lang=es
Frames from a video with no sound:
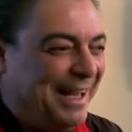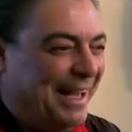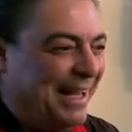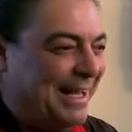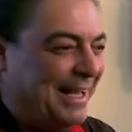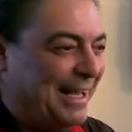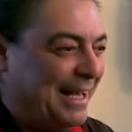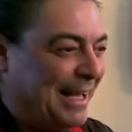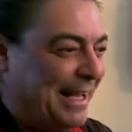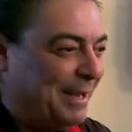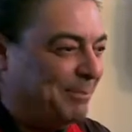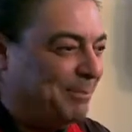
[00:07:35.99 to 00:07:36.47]

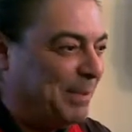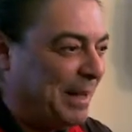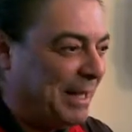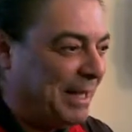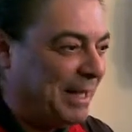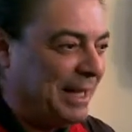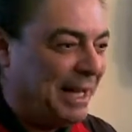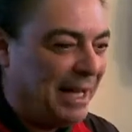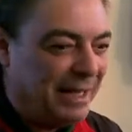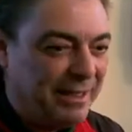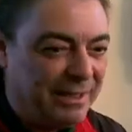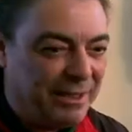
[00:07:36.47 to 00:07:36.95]
En, para
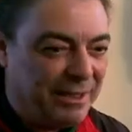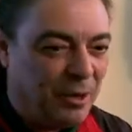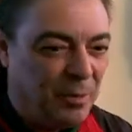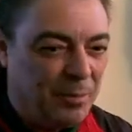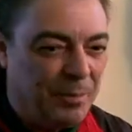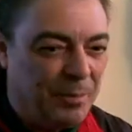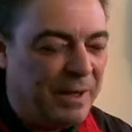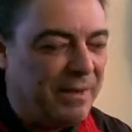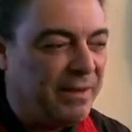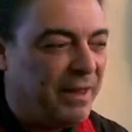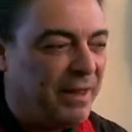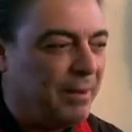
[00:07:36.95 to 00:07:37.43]
que la gente
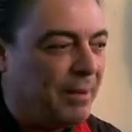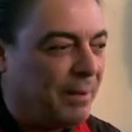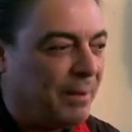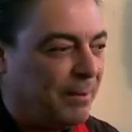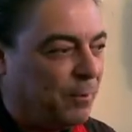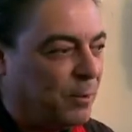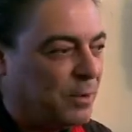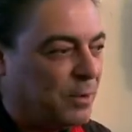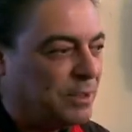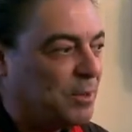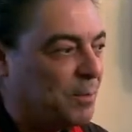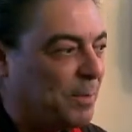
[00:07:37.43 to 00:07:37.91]
comprenda,
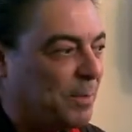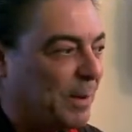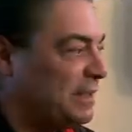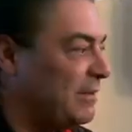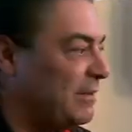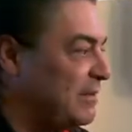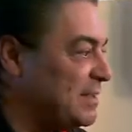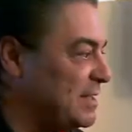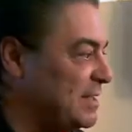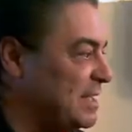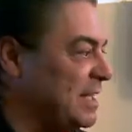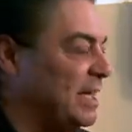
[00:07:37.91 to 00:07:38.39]
cuesta un
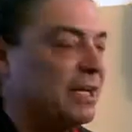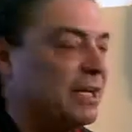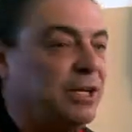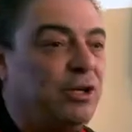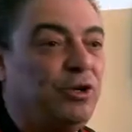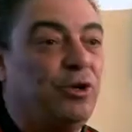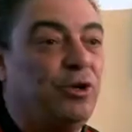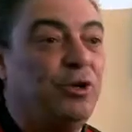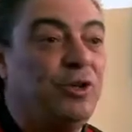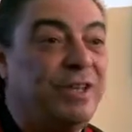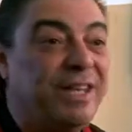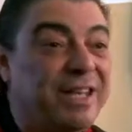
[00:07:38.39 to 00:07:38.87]
paquete de
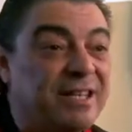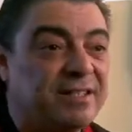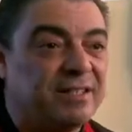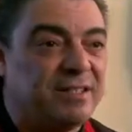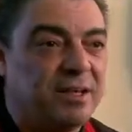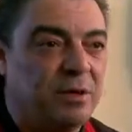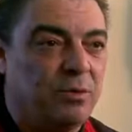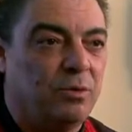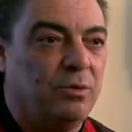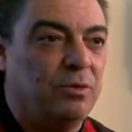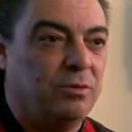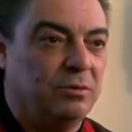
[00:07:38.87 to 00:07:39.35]
cigarrillos
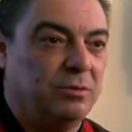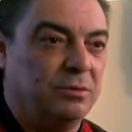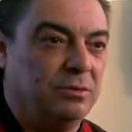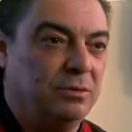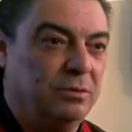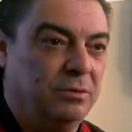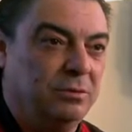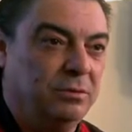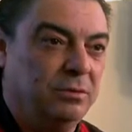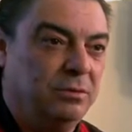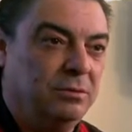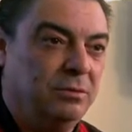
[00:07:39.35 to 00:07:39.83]
10
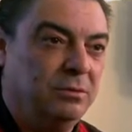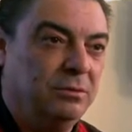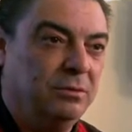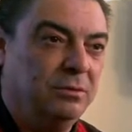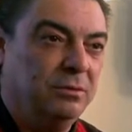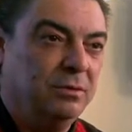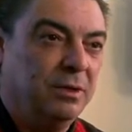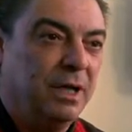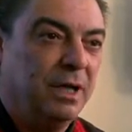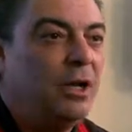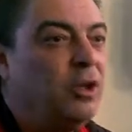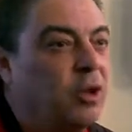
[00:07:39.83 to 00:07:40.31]
euros,
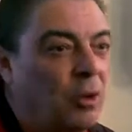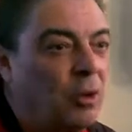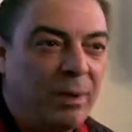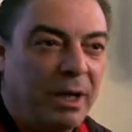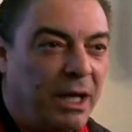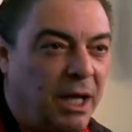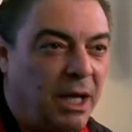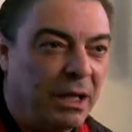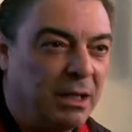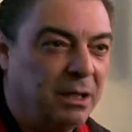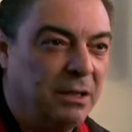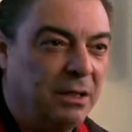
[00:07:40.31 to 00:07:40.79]
el
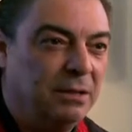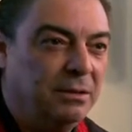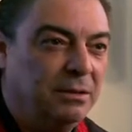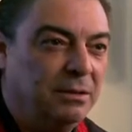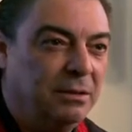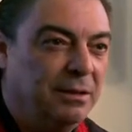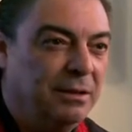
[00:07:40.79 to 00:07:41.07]
doble que aquí.